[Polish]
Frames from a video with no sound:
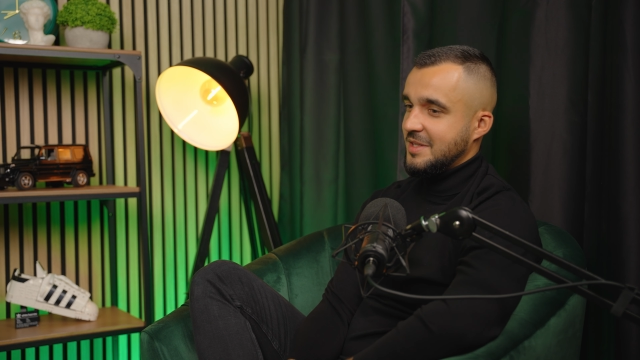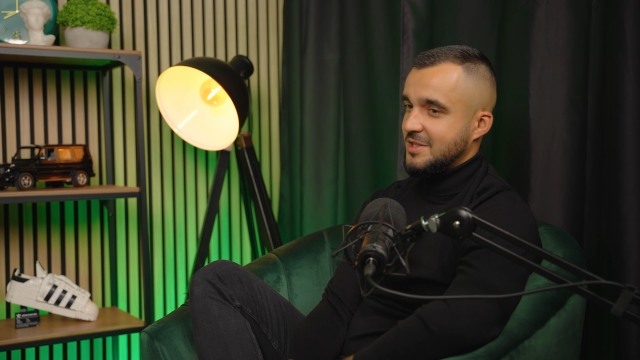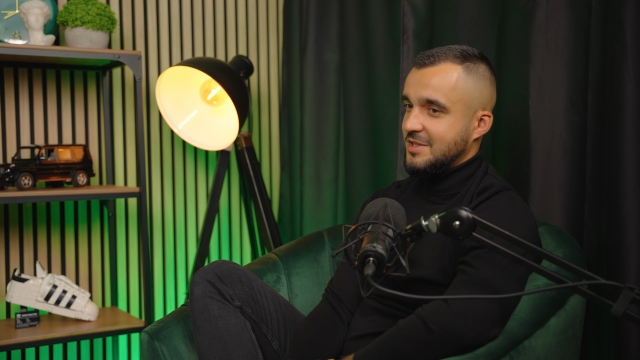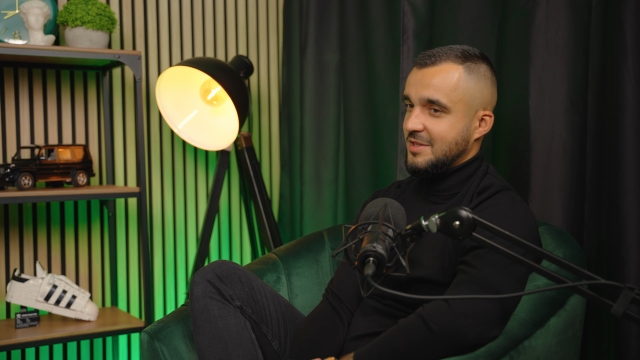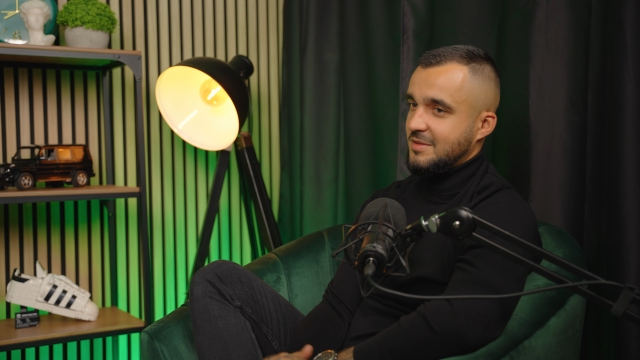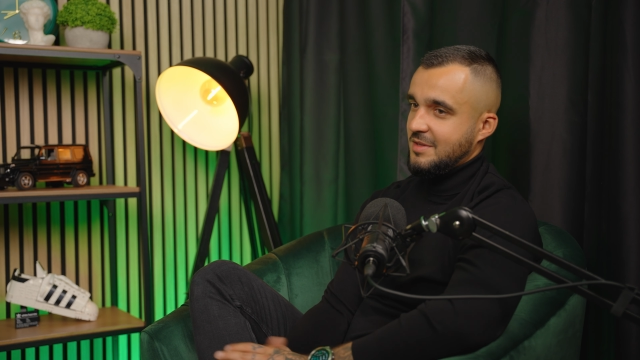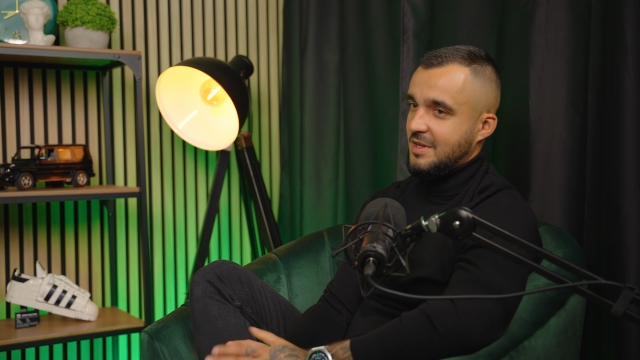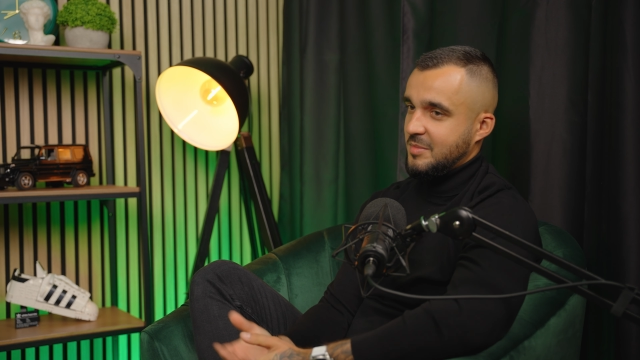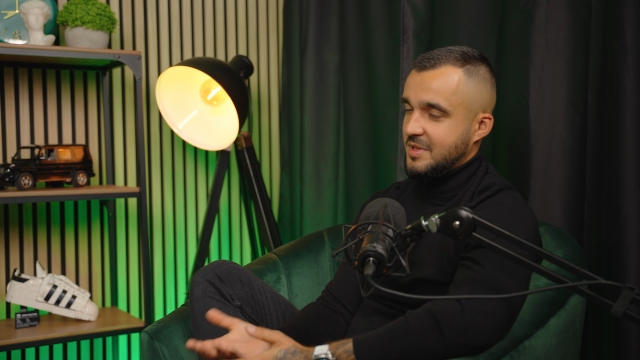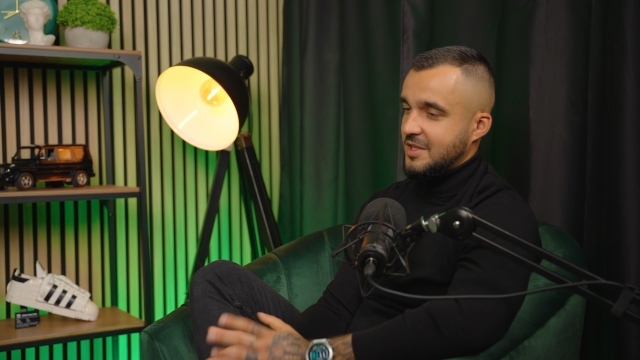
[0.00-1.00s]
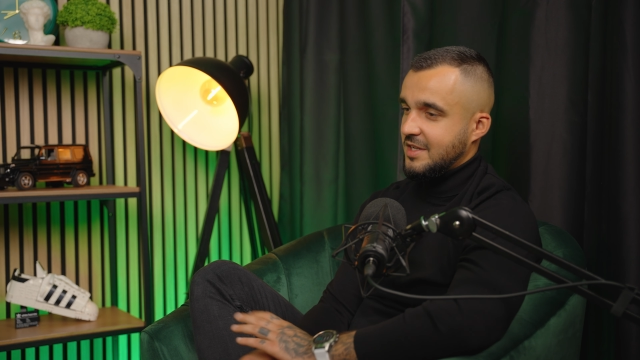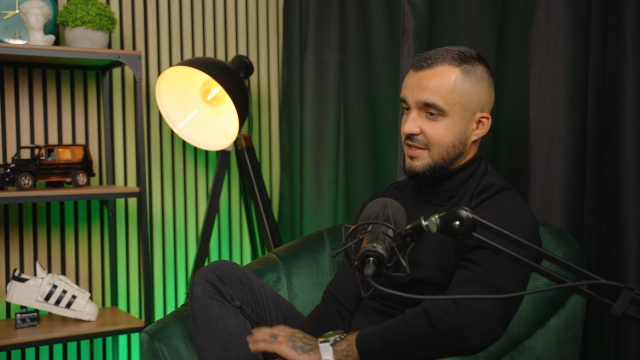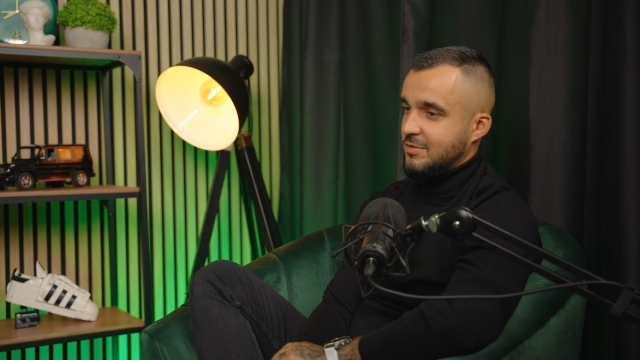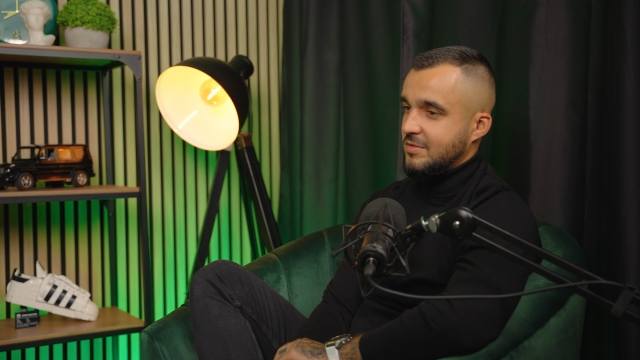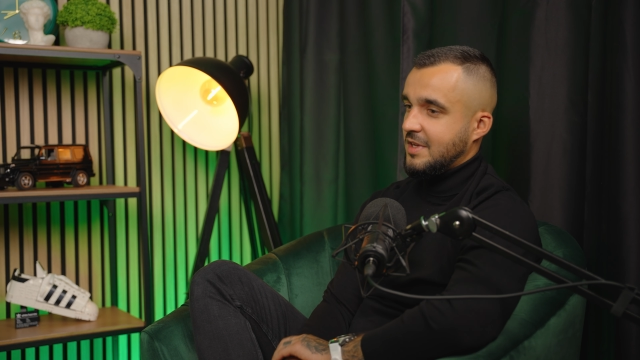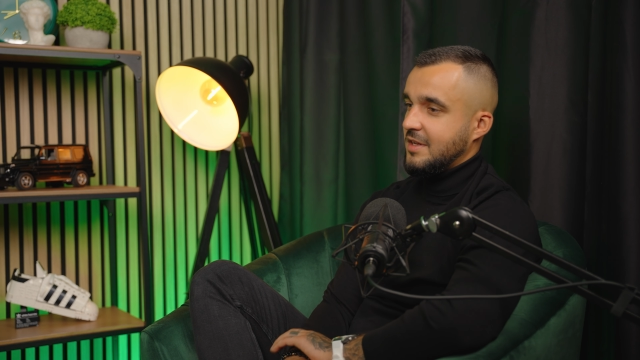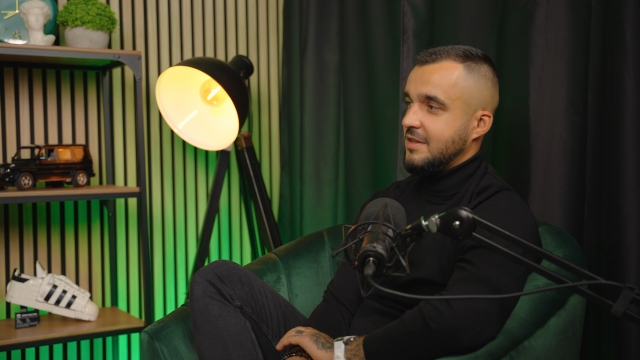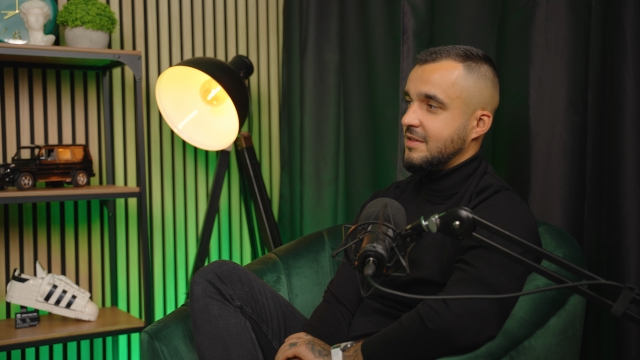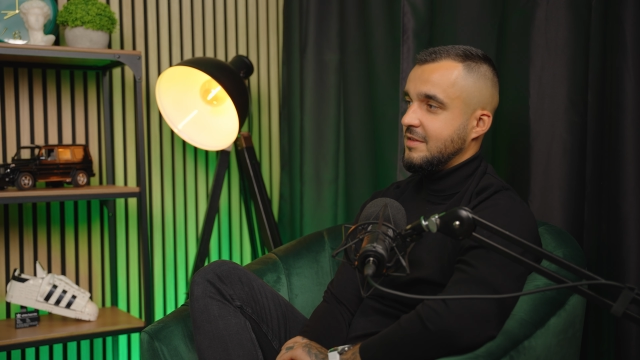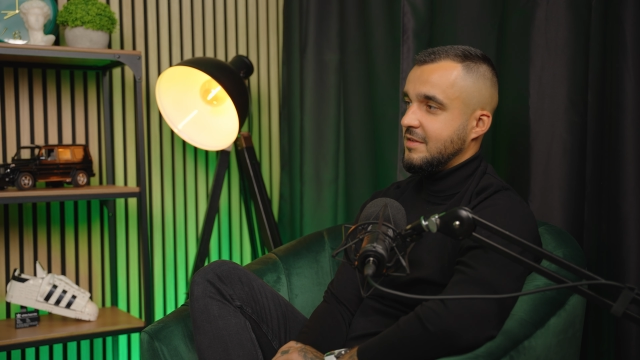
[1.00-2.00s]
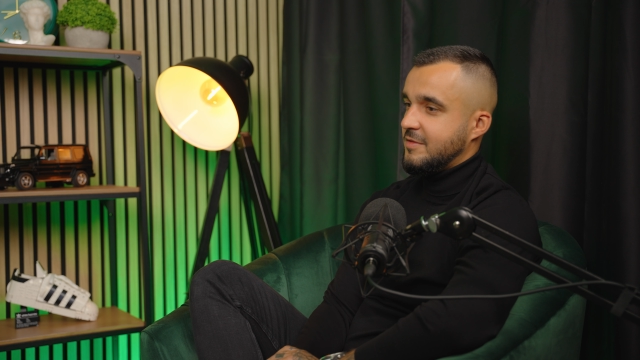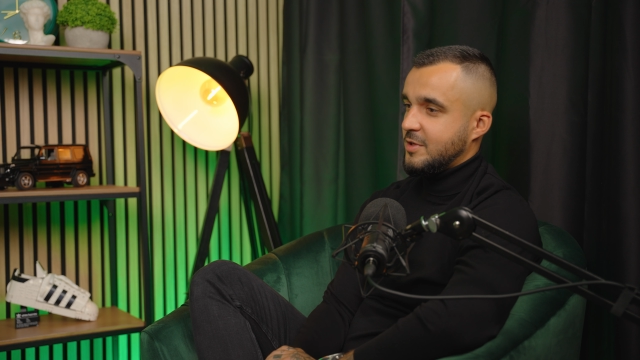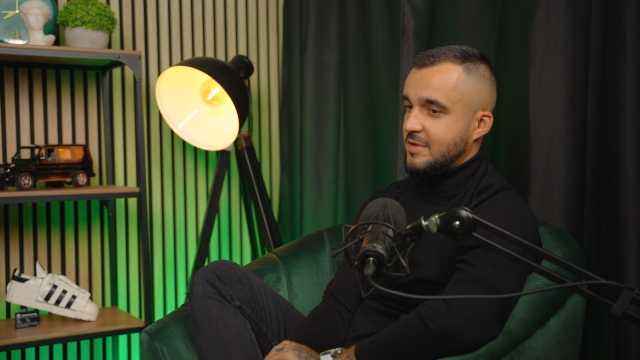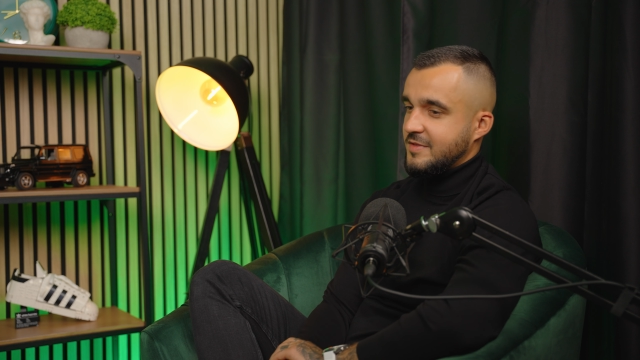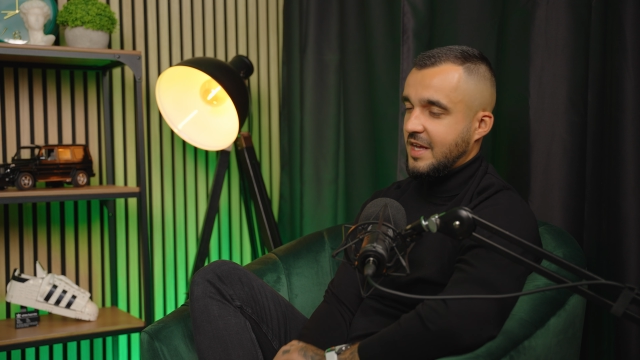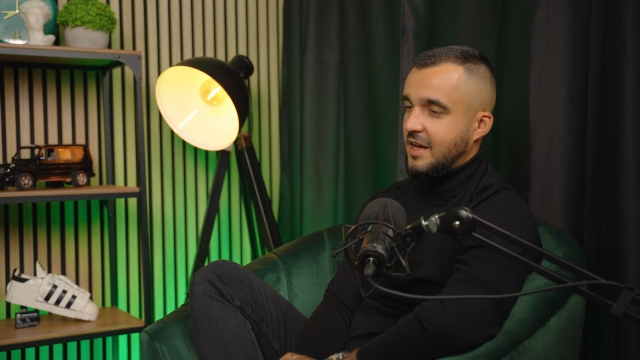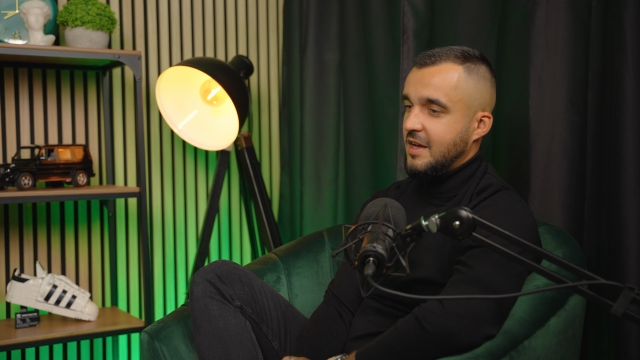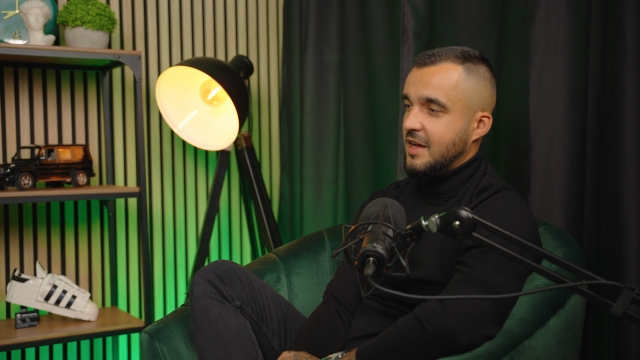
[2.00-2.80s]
też jakby nasza tutaj wrocławska